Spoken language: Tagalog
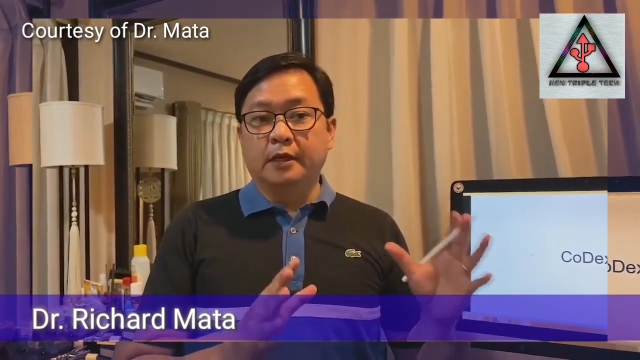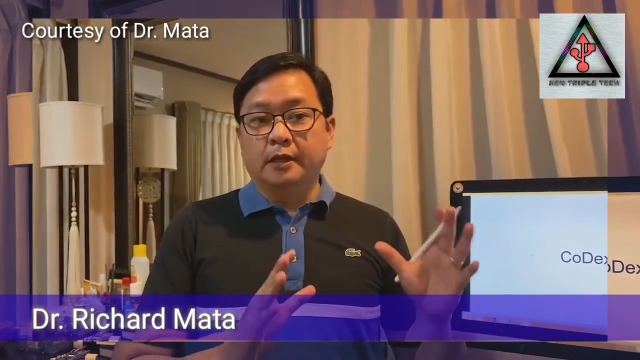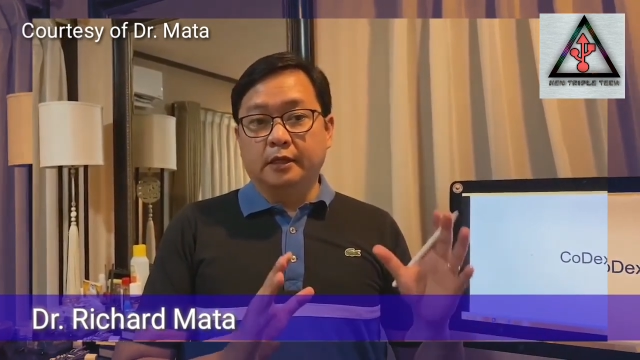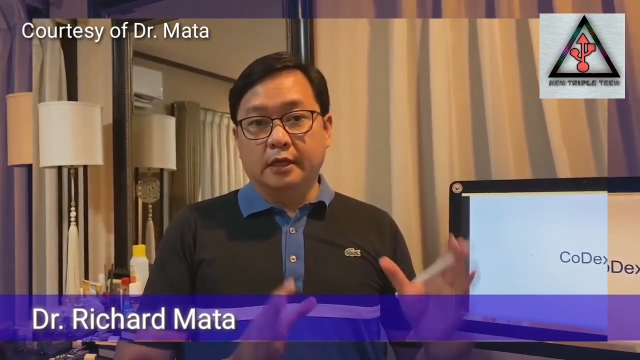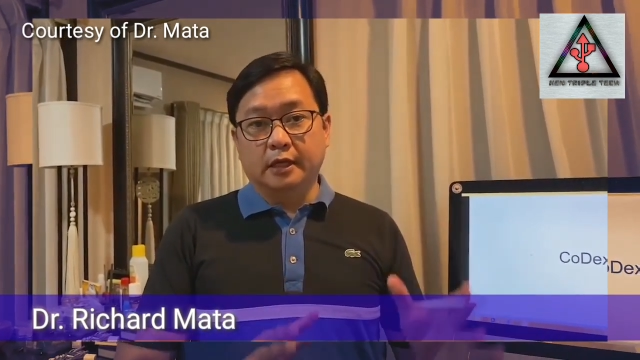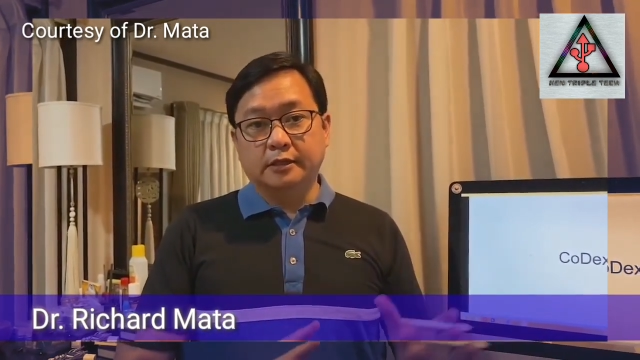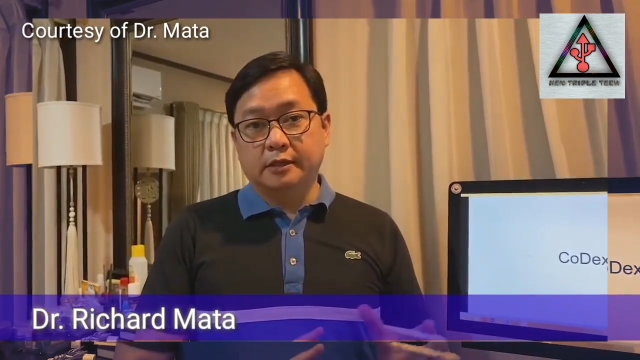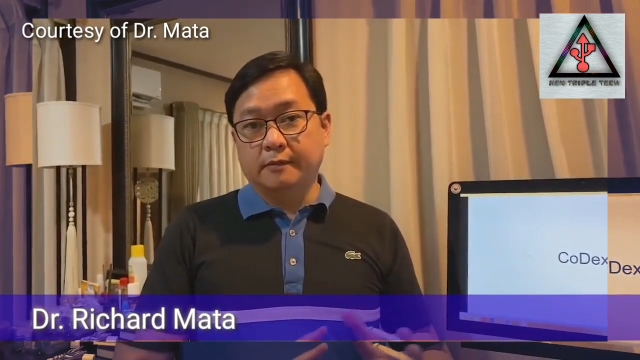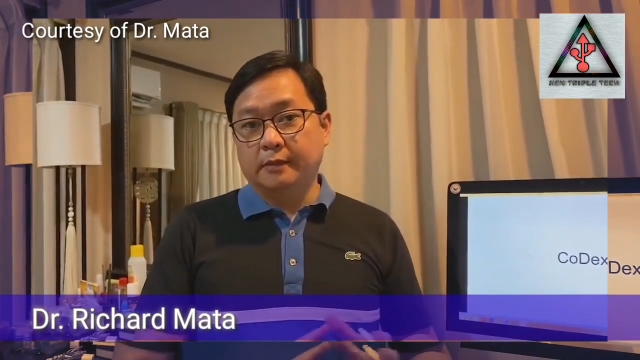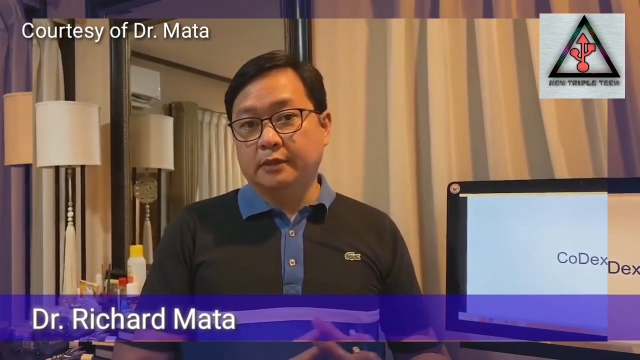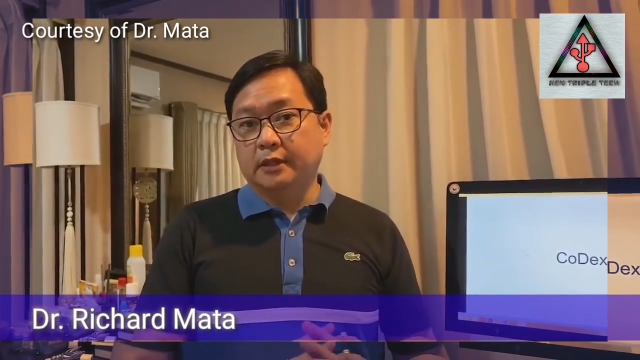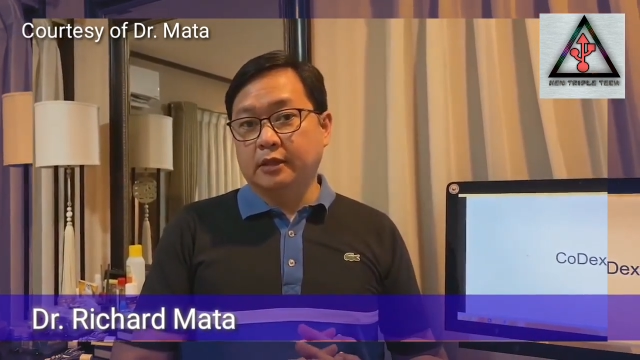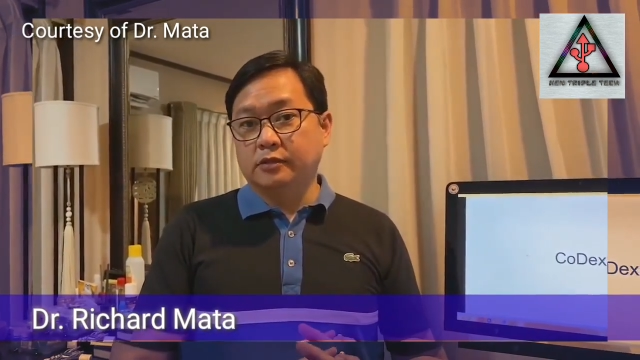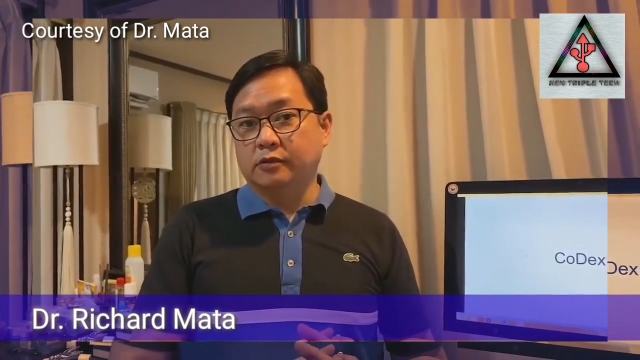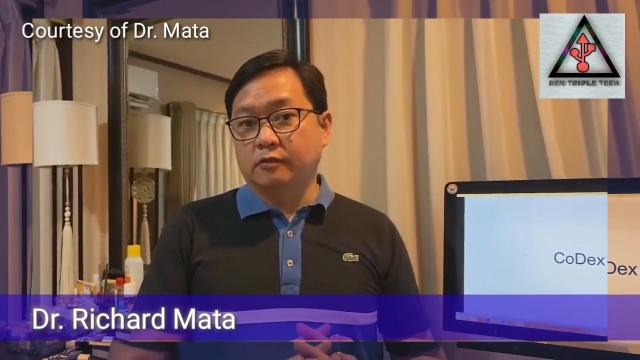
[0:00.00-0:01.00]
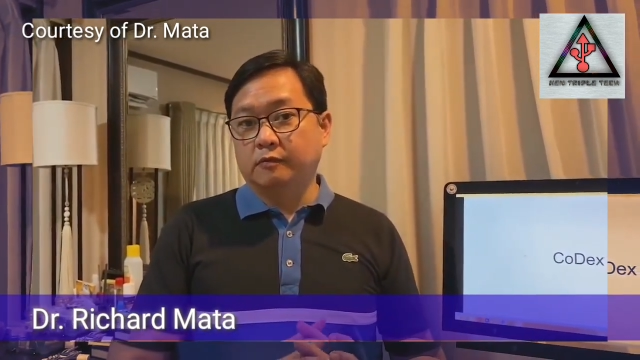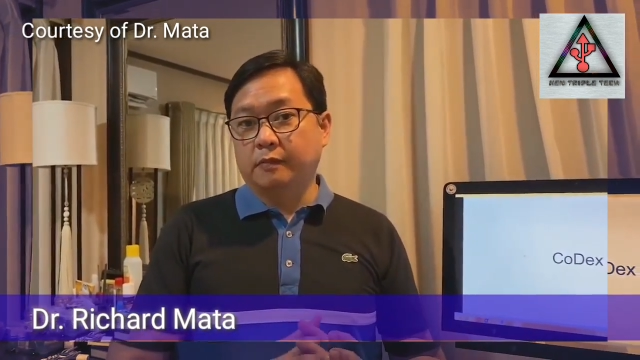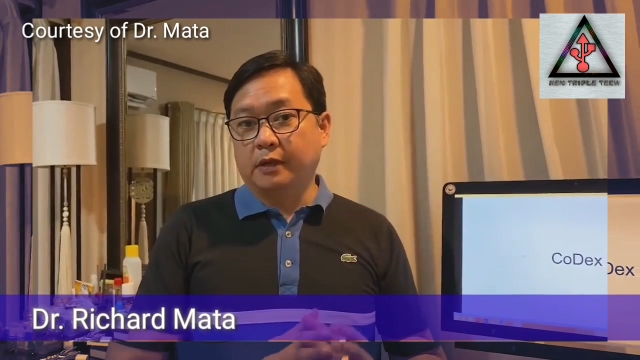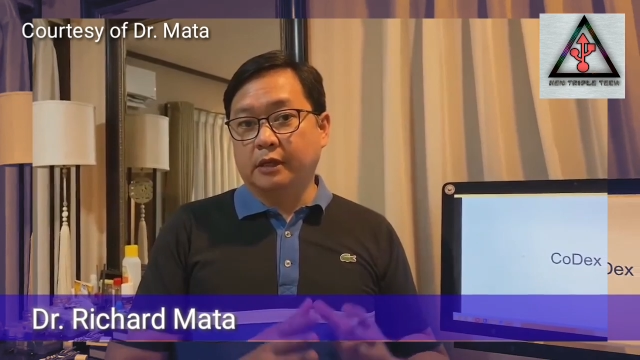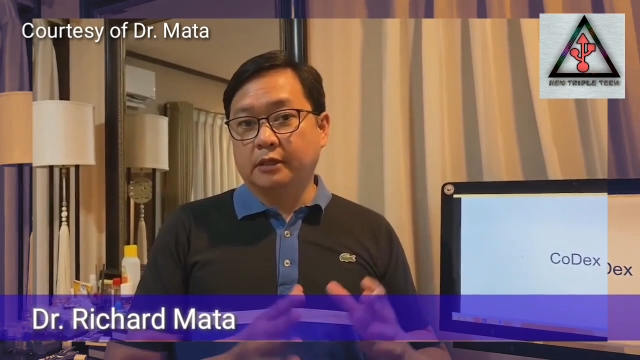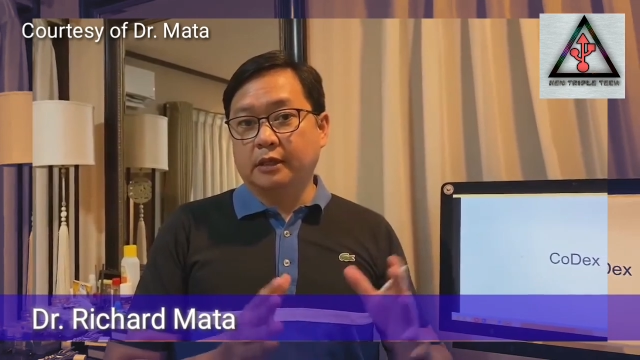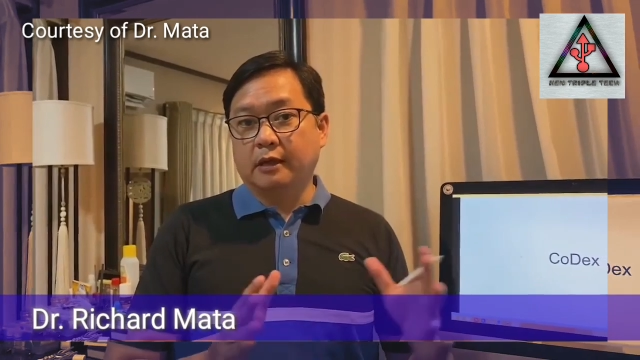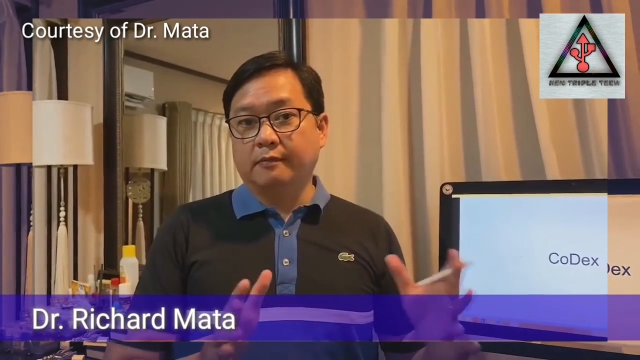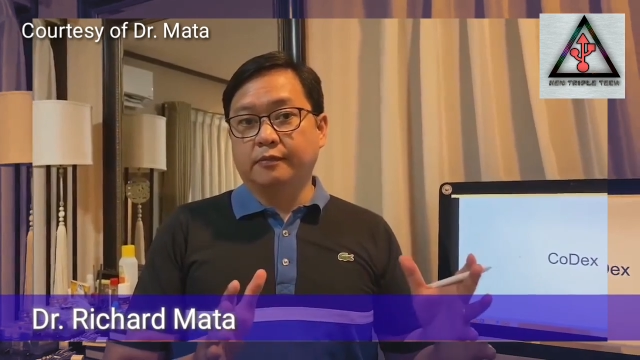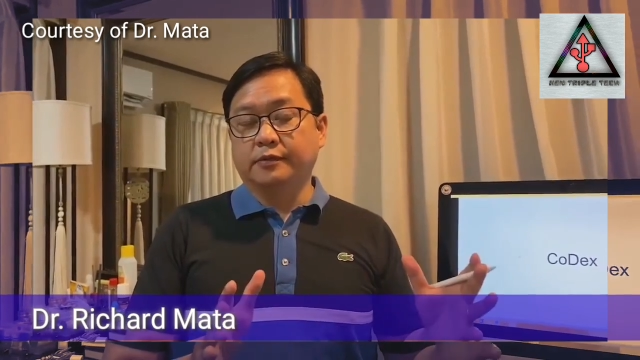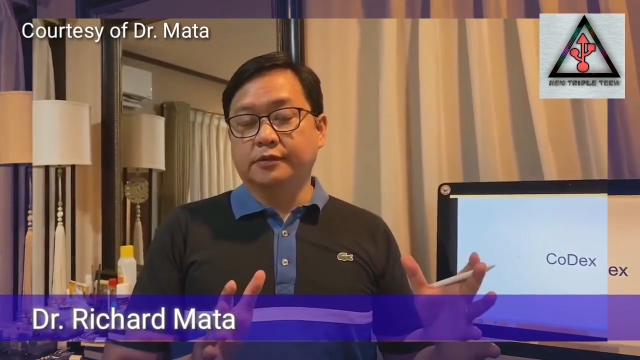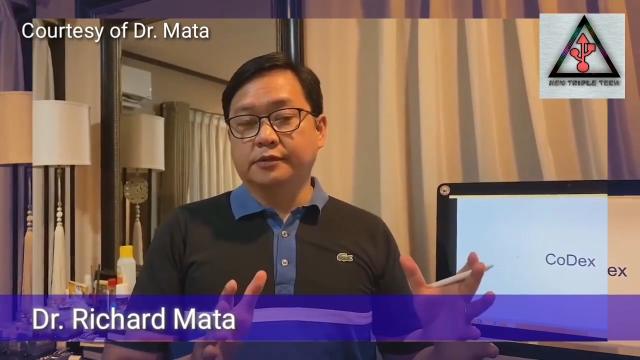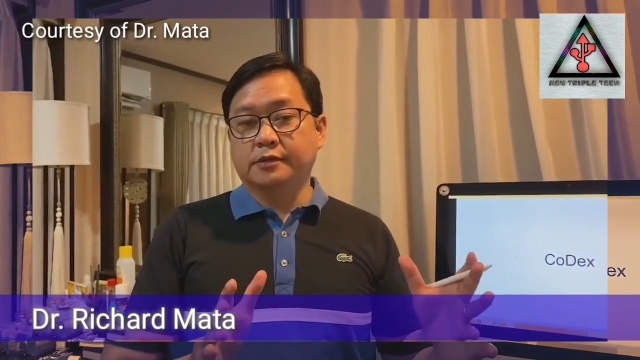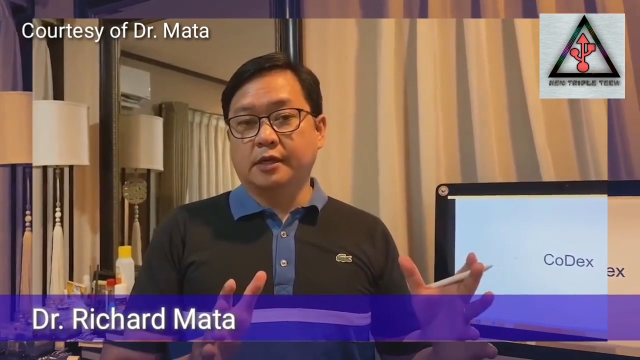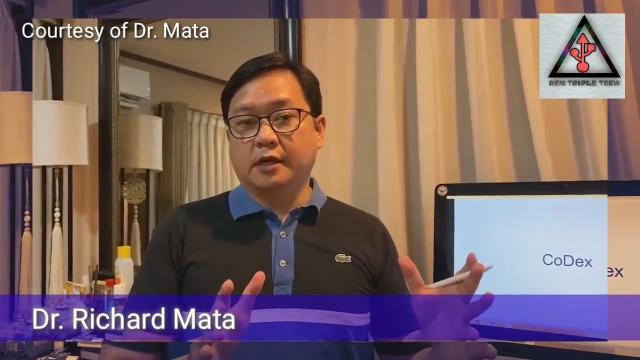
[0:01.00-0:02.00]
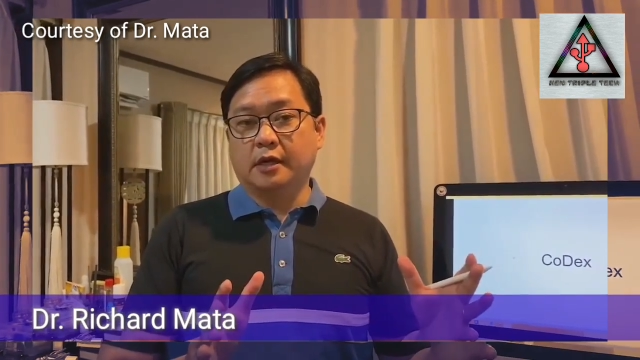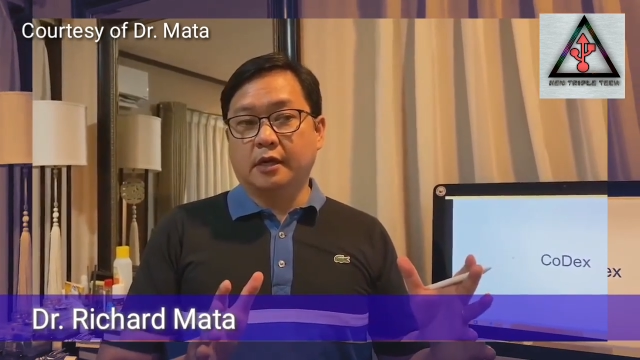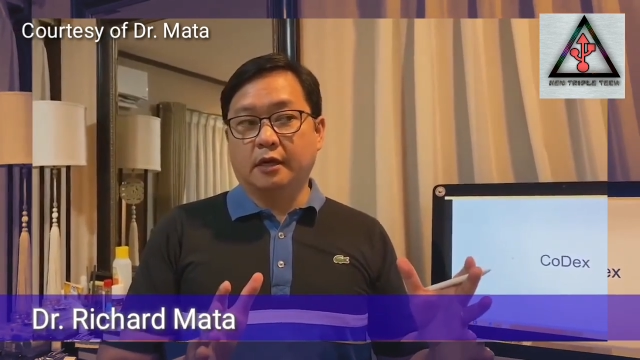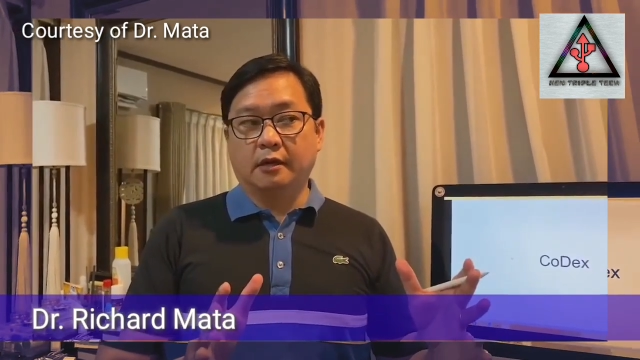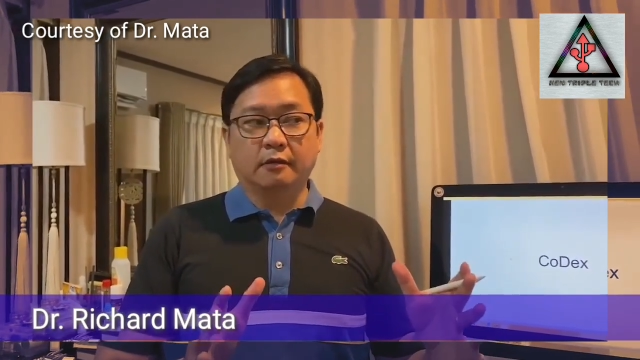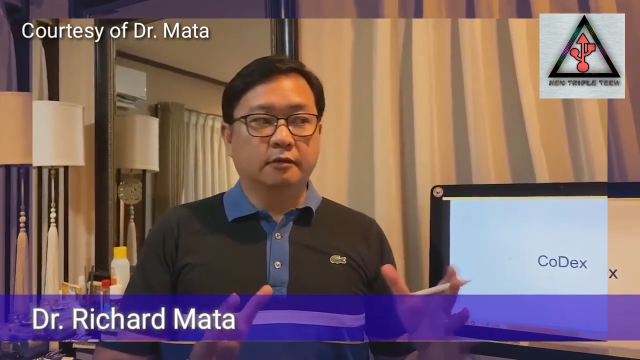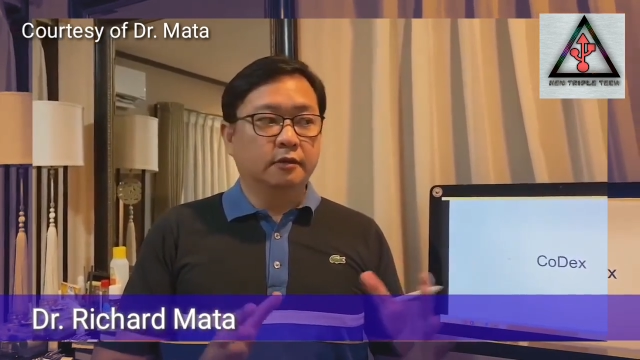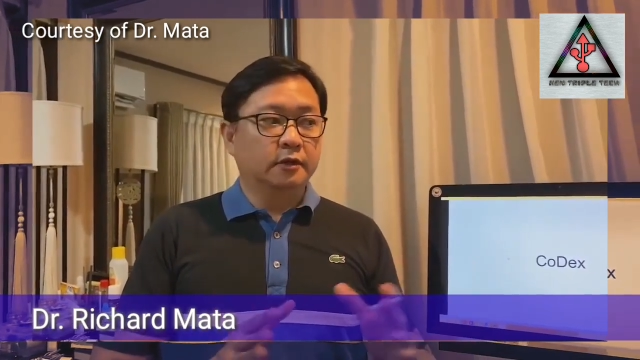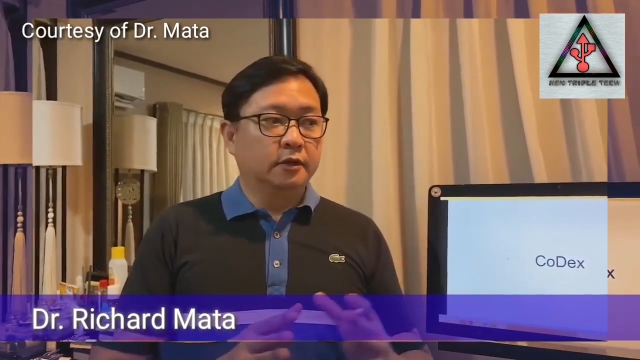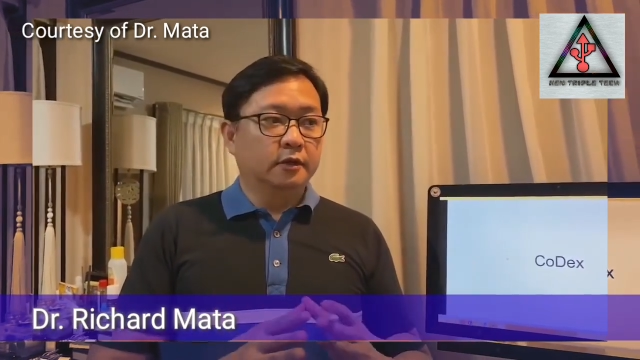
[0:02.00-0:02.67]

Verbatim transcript: dexamethasone pagkatapos uh,